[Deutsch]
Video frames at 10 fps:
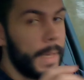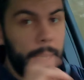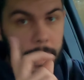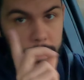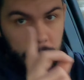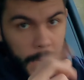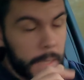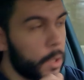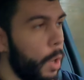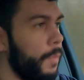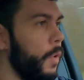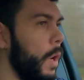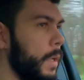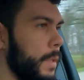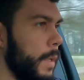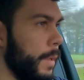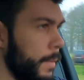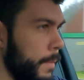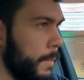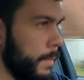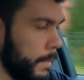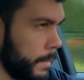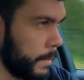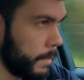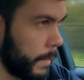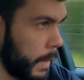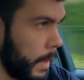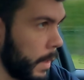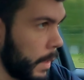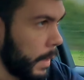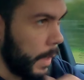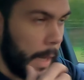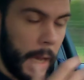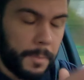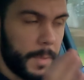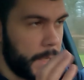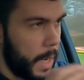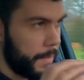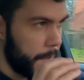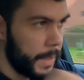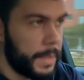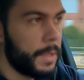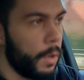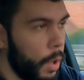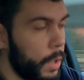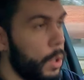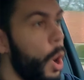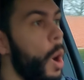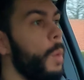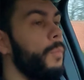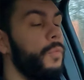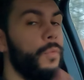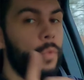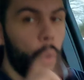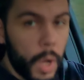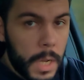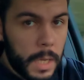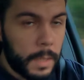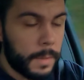Er hatte keine Kopfhörer drin. Er hat mich einfach nicht gehört. Obwohl